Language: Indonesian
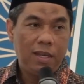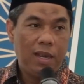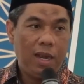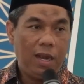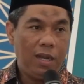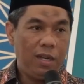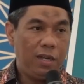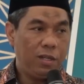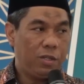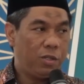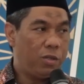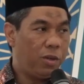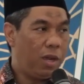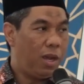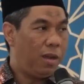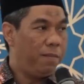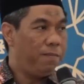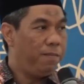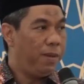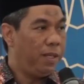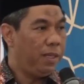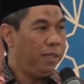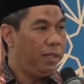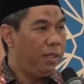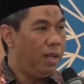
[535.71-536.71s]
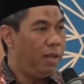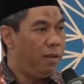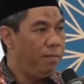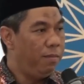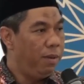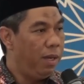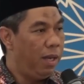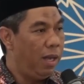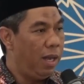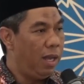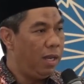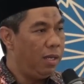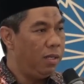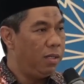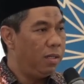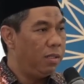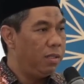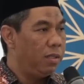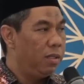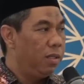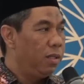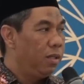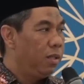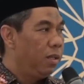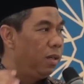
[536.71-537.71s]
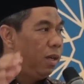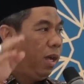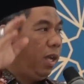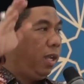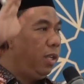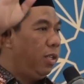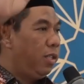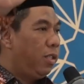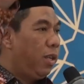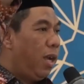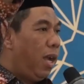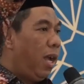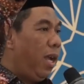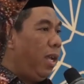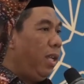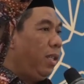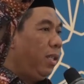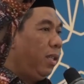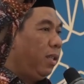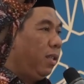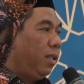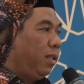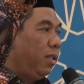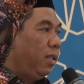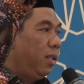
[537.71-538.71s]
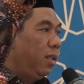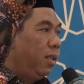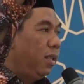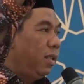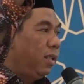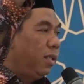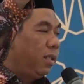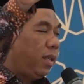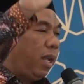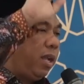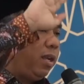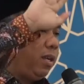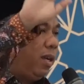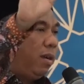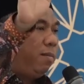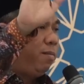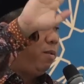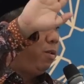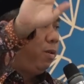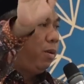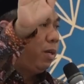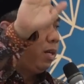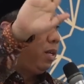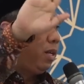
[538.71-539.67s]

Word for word: Ada sahabat yang bilang, Hei Said, saya nggak mau